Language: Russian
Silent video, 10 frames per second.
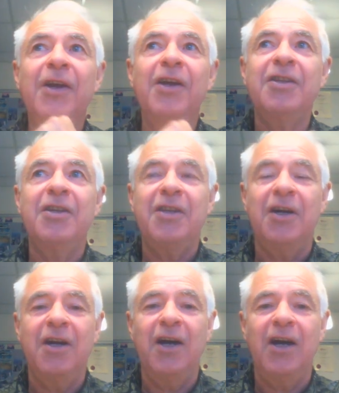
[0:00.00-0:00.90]
это
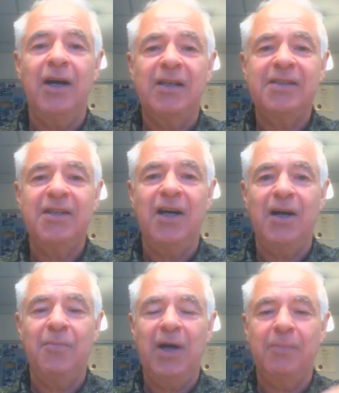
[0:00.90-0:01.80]
такая а,
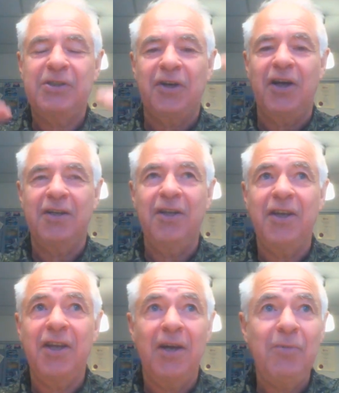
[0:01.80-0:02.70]
самая
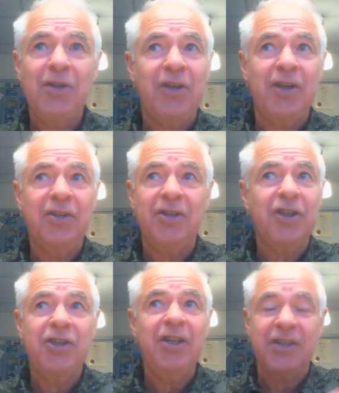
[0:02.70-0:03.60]
абстрактная геометрия, где
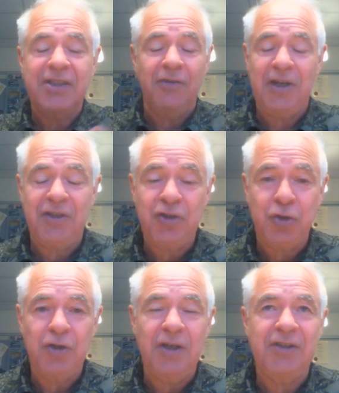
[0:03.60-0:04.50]
даже нарисовать
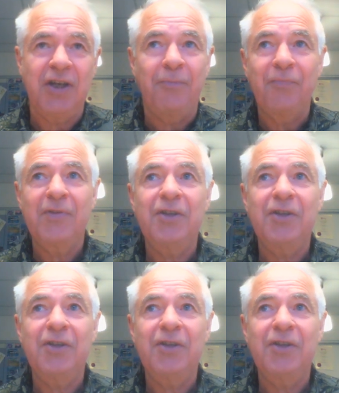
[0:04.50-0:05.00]
ничего нельзя.